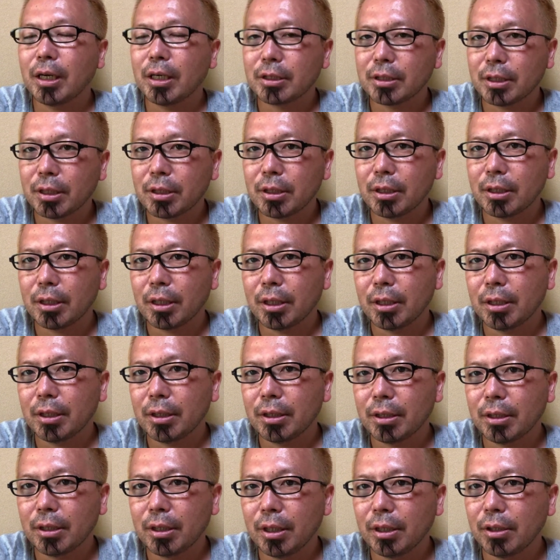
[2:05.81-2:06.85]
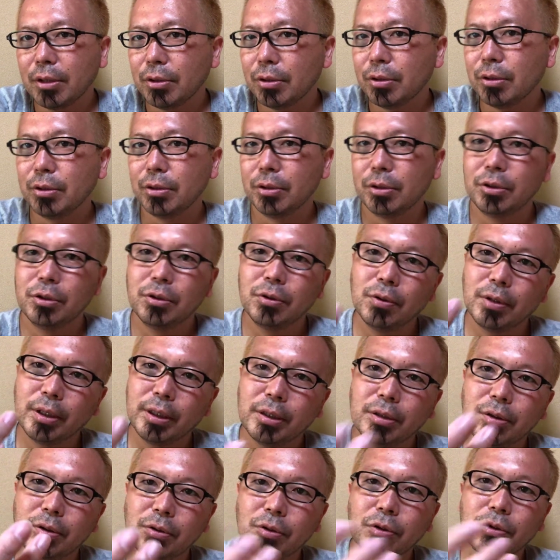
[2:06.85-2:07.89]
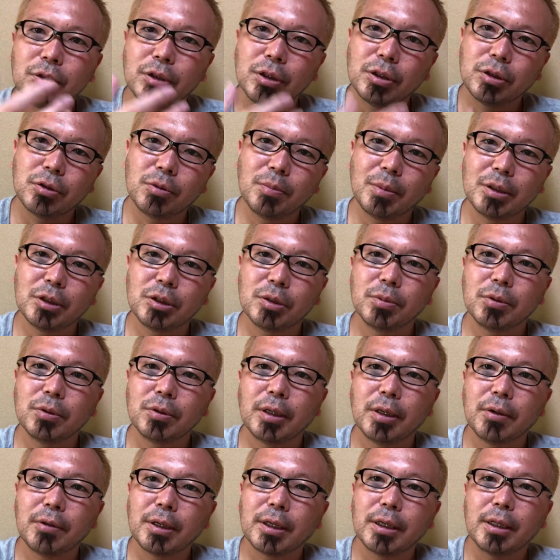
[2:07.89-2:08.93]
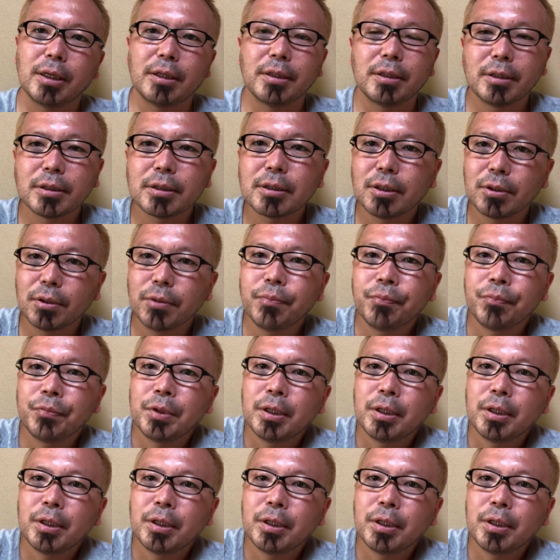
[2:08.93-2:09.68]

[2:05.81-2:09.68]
えちゃってたりっていう人がいるとしてですよまあ自分なわけなんですけど